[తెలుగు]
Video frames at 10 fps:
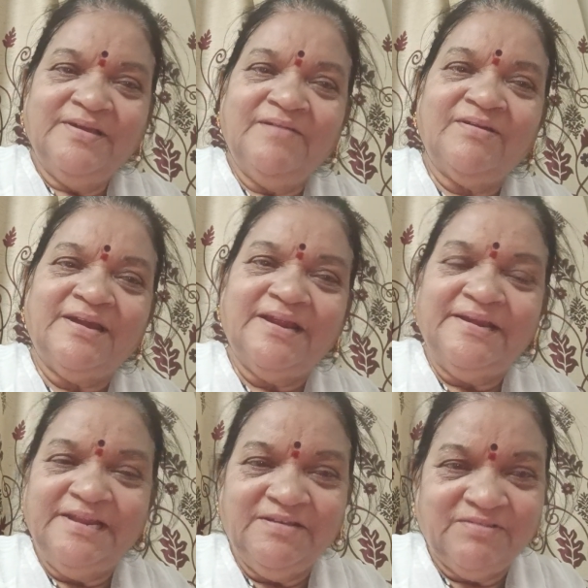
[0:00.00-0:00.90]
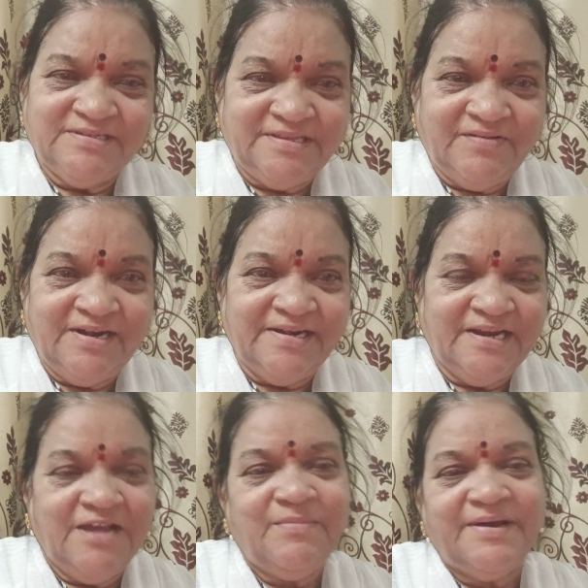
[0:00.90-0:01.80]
ఎవరైనా ఇంటికి వస్తే వాళ్ళని ఎలా